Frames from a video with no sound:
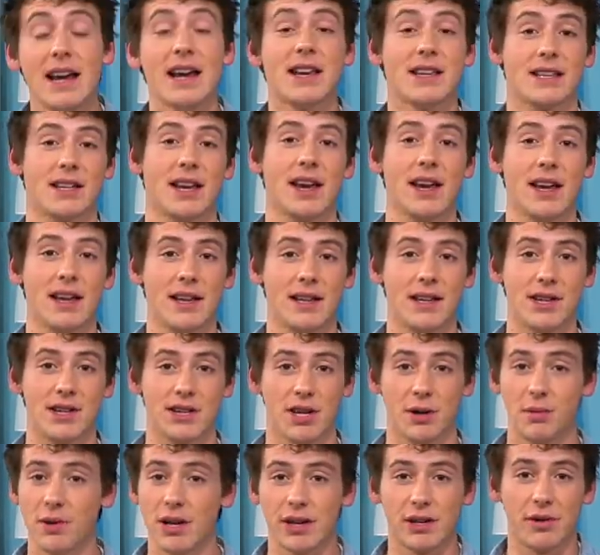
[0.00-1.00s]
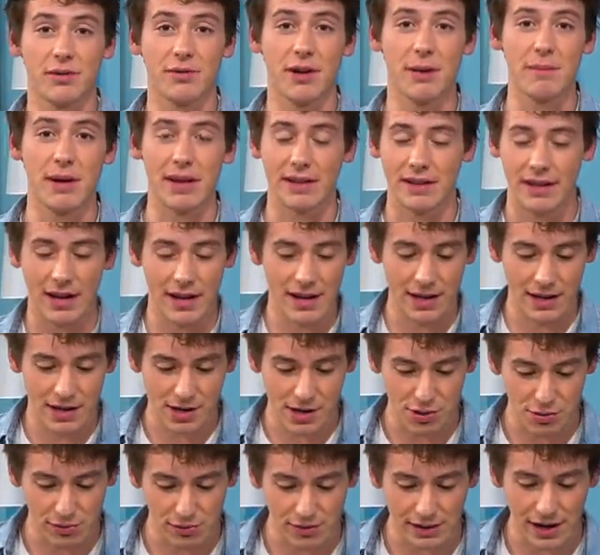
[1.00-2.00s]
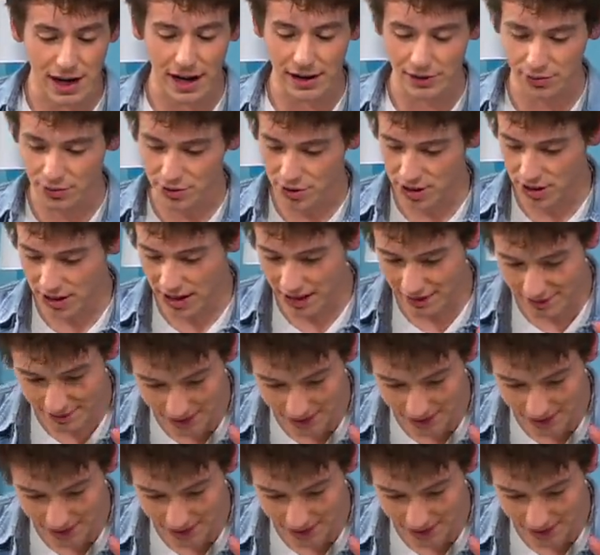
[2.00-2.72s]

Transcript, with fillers: Se li seguite ovviamente il risultato sarà